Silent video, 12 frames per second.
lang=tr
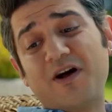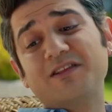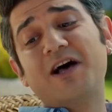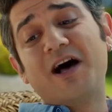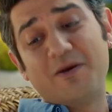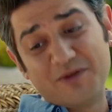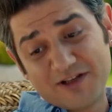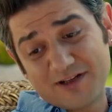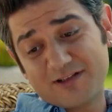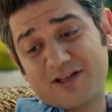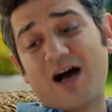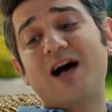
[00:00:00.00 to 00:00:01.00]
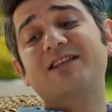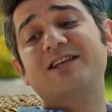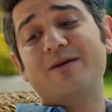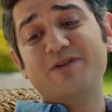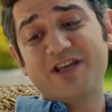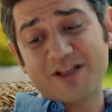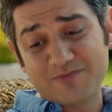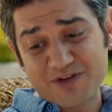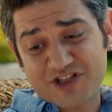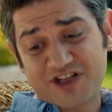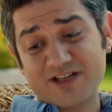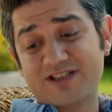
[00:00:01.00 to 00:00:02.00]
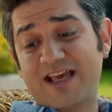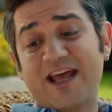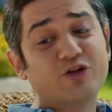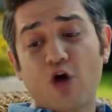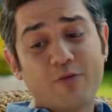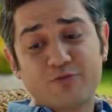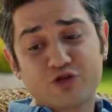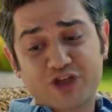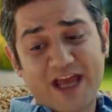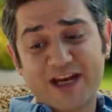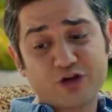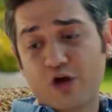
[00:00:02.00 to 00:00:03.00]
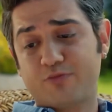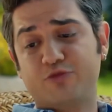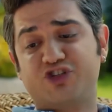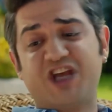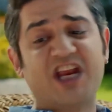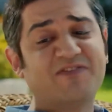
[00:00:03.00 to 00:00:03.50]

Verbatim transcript: Vallaha mı? Tatile mi gitmiş? Kız geri dönmüş, geri dönmüş.